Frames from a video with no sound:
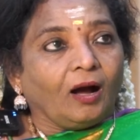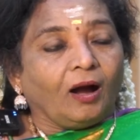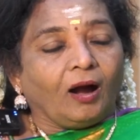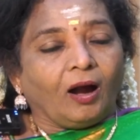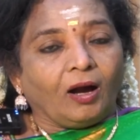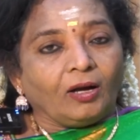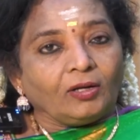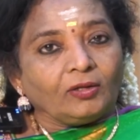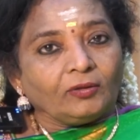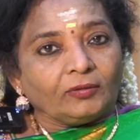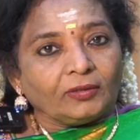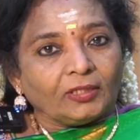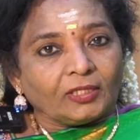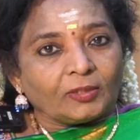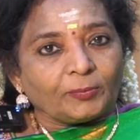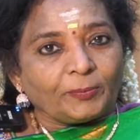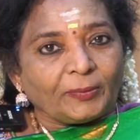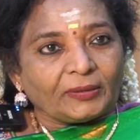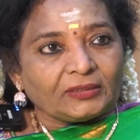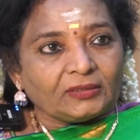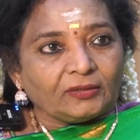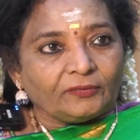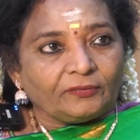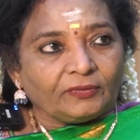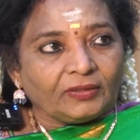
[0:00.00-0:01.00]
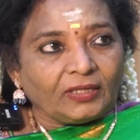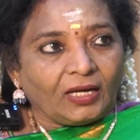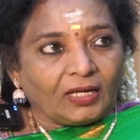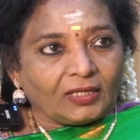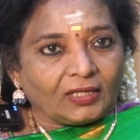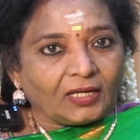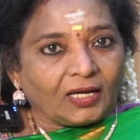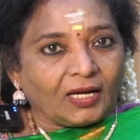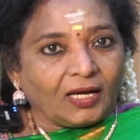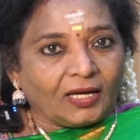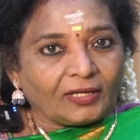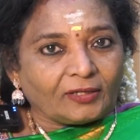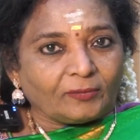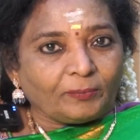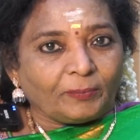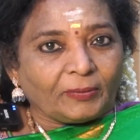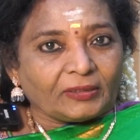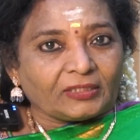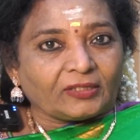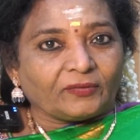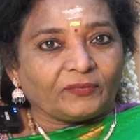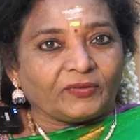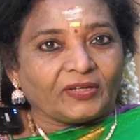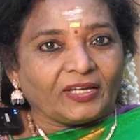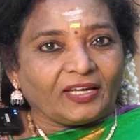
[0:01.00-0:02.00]
ஆளுநர் பதவி அலங்கார
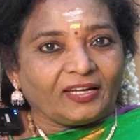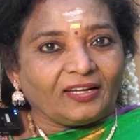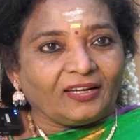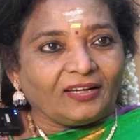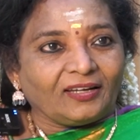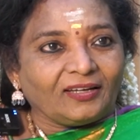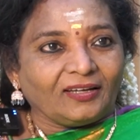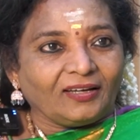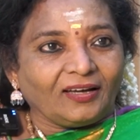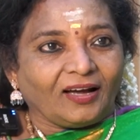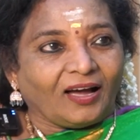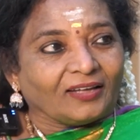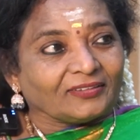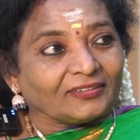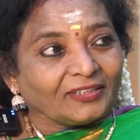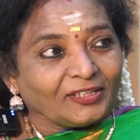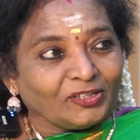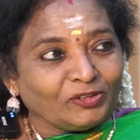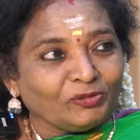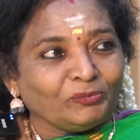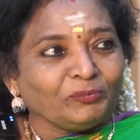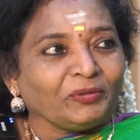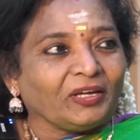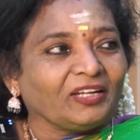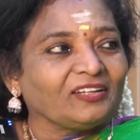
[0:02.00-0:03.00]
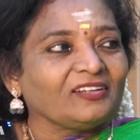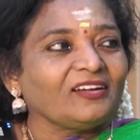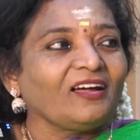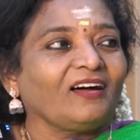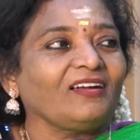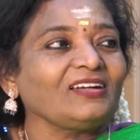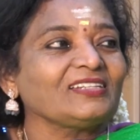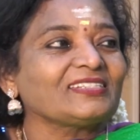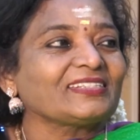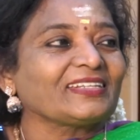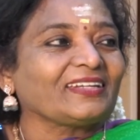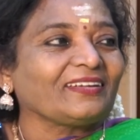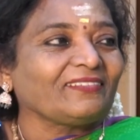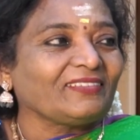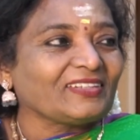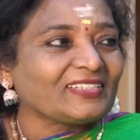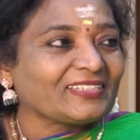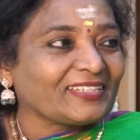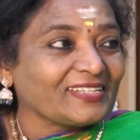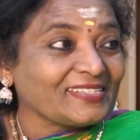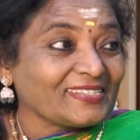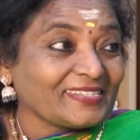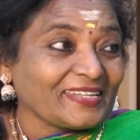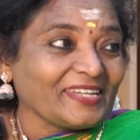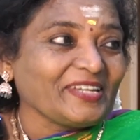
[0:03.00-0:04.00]
பதவி அல்ல அதிலும் என்னால்
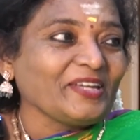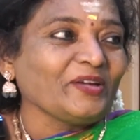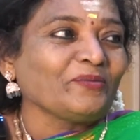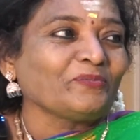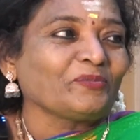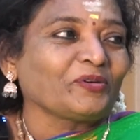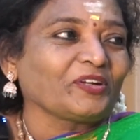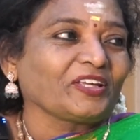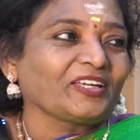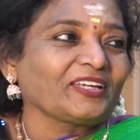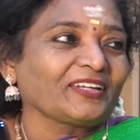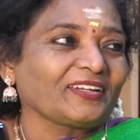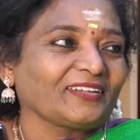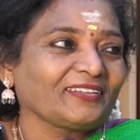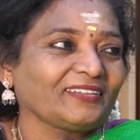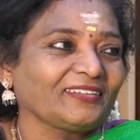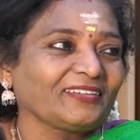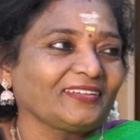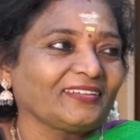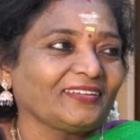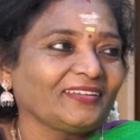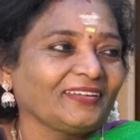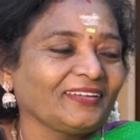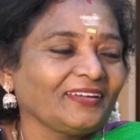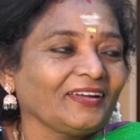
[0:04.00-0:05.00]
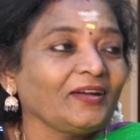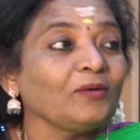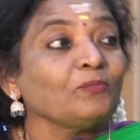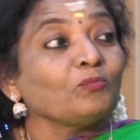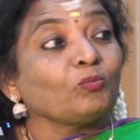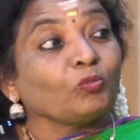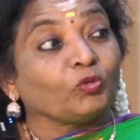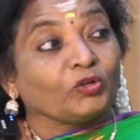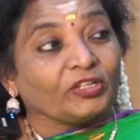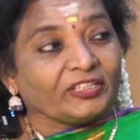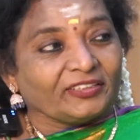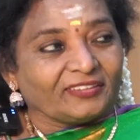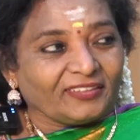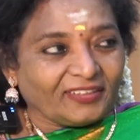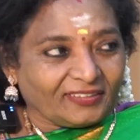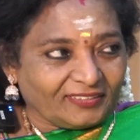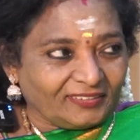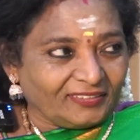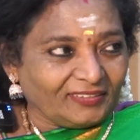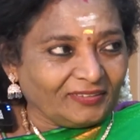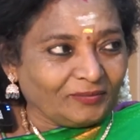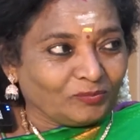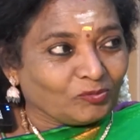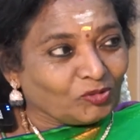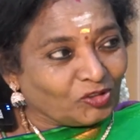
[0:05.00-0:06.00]
சிலவற்றை செய்ய முடிகிறது
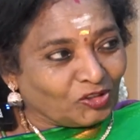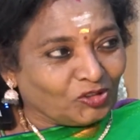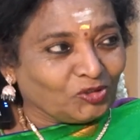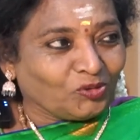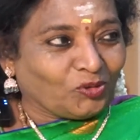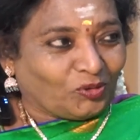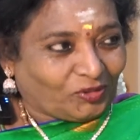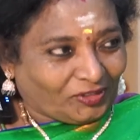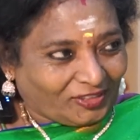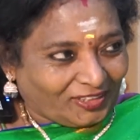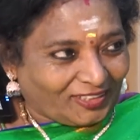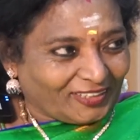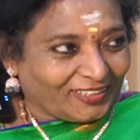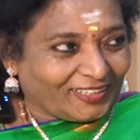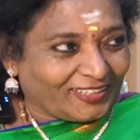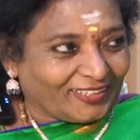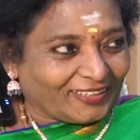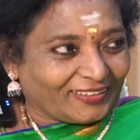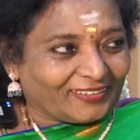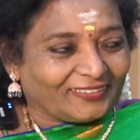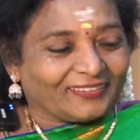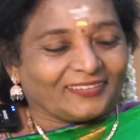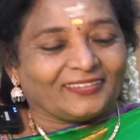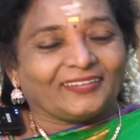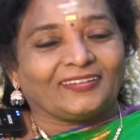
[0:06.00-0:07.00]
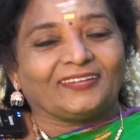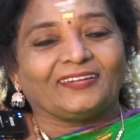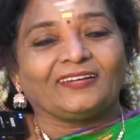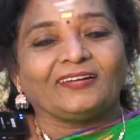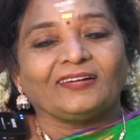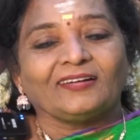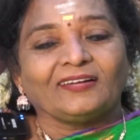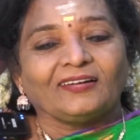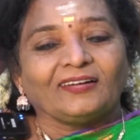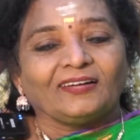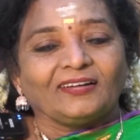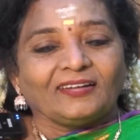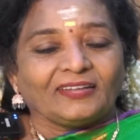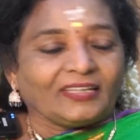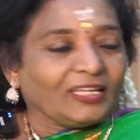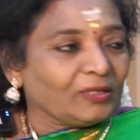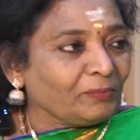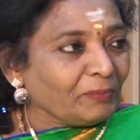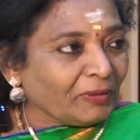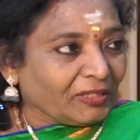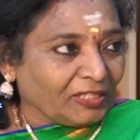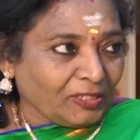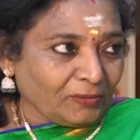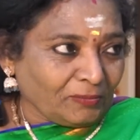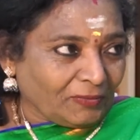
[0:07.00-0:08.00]
முடிந்தது முடிந்து கொண்டிருக்கிறது
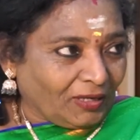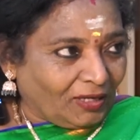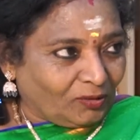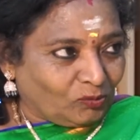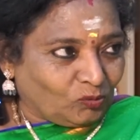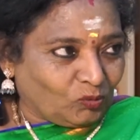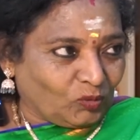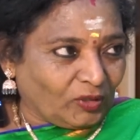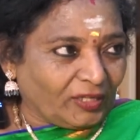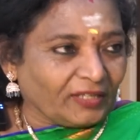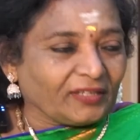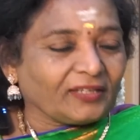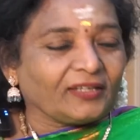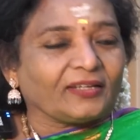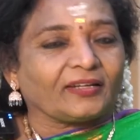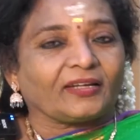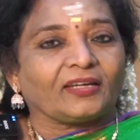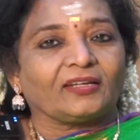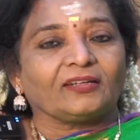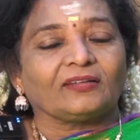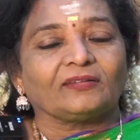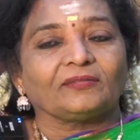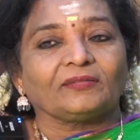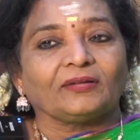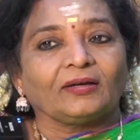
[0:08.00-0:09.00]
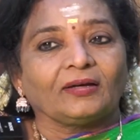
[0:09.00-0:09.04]
என்பதையும் நான் உணர்கிறேன்